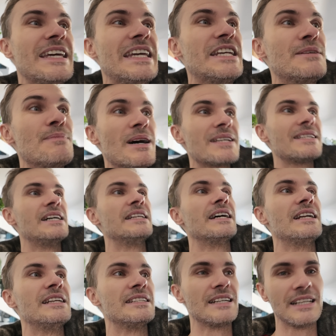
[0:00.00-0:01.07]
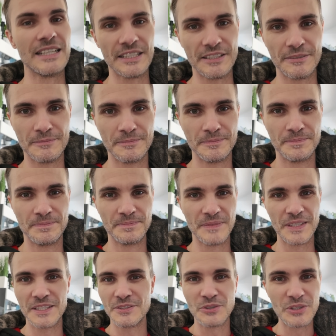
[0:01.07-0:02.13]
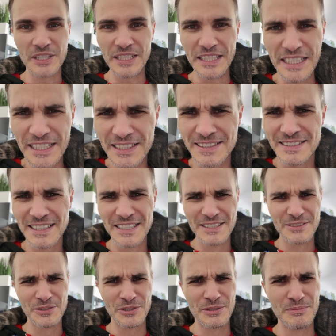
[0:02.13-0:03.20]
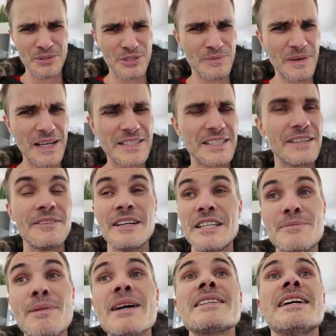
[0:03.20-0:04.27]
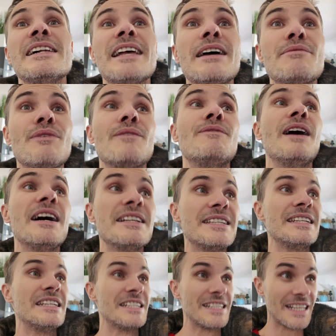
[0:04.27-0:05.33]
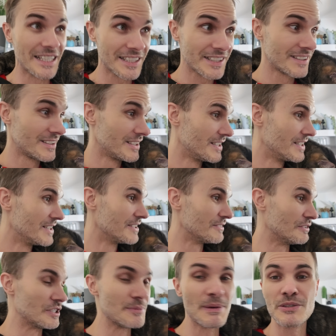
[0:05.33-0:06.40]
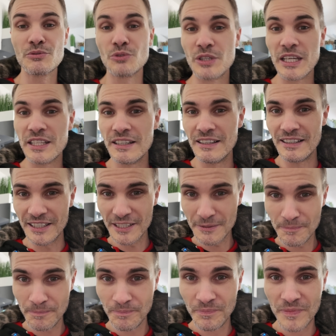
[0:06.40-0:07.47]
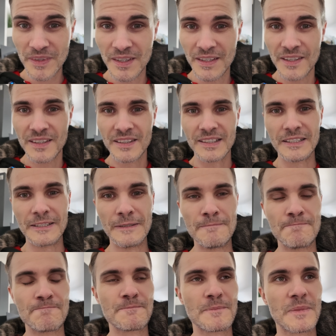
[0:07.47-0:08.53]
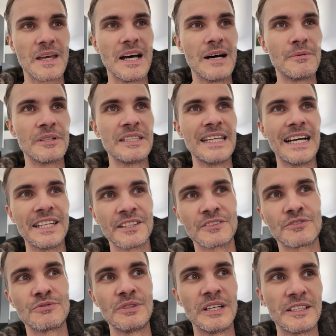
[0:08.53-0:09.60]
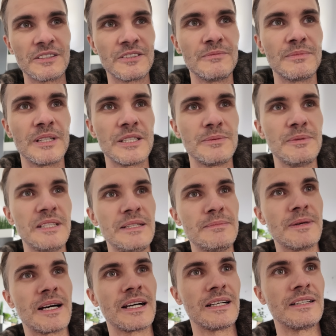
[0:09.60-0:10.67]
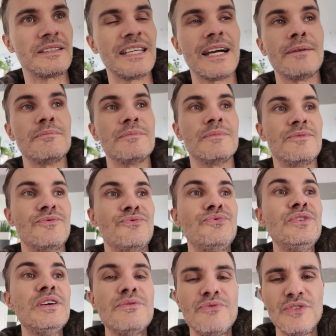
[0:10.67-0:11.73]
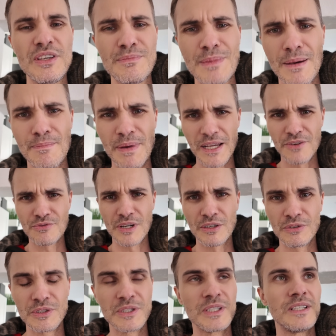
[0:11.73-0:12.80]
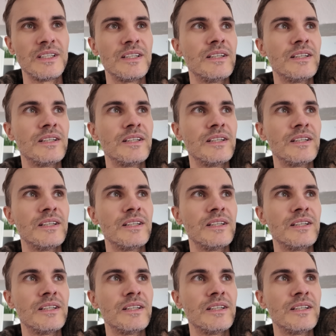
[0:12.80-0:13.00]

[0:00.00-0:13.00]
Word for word: ich mache es halt alles alleine. Na, ne, das soll kein Ningeln sein, das soll kein Beschweren sein, weil ich mache es halt einfach wahnsinnig gerne. Und ich mache es auch gerne alleine. Ähm, aber die anderen Creator zum Beispiel, die machen, die haben viel, viel mehr Background,